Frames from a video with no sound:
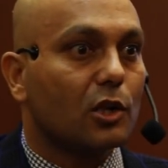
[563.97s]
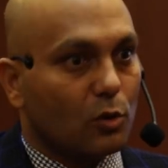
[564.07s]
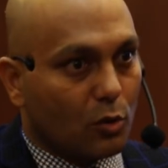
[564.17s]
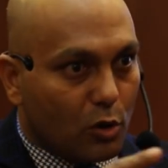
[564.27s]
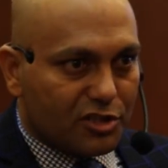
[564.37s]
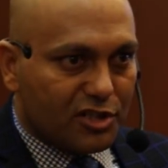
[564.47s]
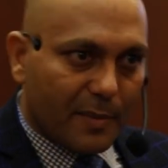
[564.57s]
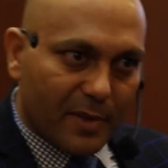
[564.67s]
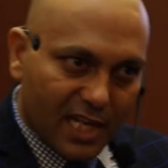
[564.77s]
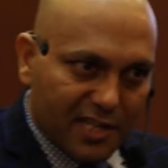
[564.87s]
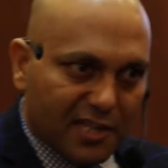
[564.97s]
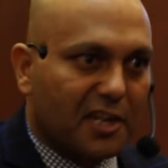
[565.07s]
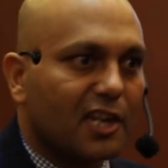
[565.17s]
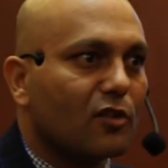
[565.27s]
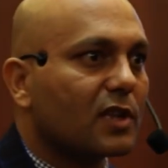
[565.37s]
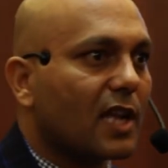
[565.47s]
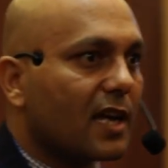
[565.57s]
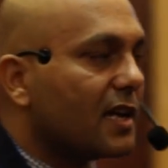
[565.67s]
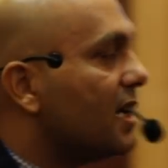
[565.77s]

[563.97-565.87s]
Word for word: तो घोषणा पे क्या यकीन होता है